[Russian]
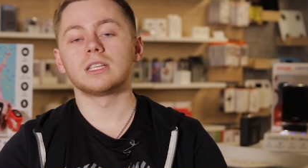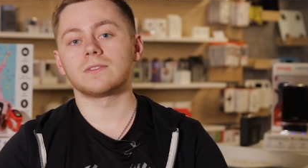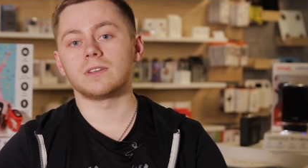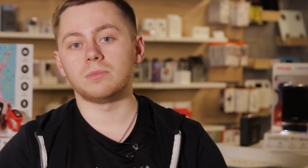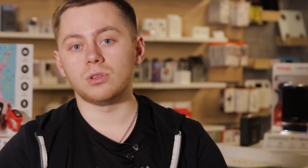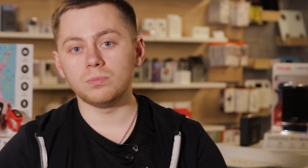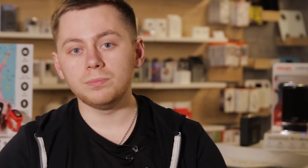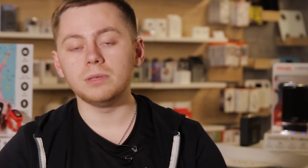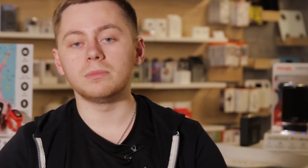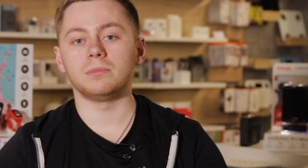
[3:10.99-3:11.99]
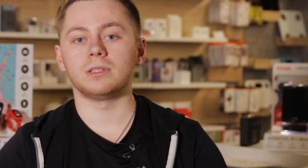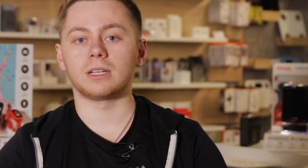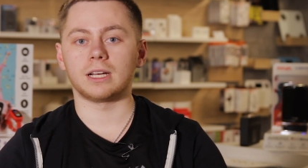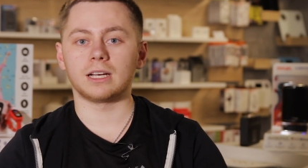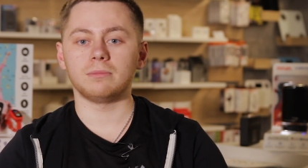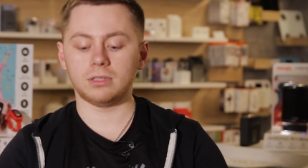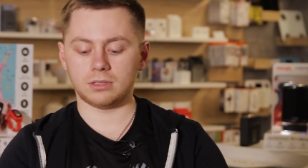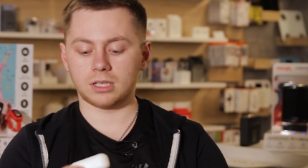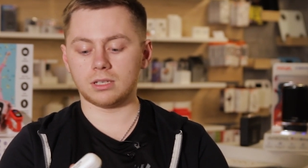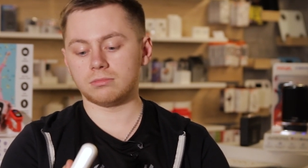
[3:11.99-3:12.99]
своими любимыми треками
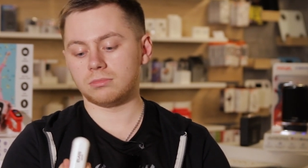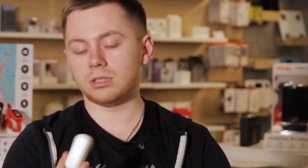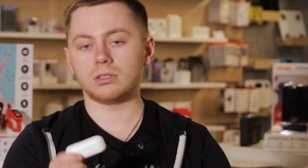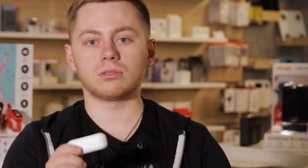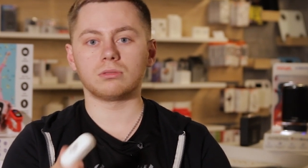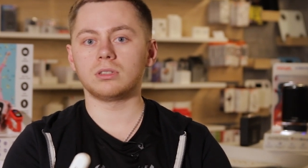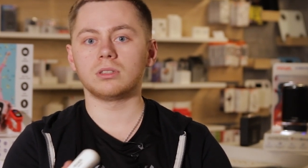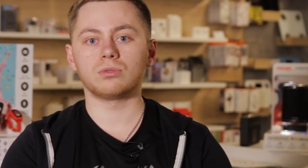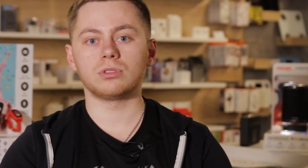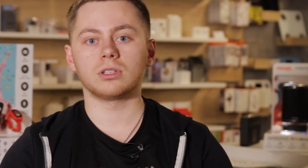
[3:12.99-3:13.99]
на этих крутых наушниках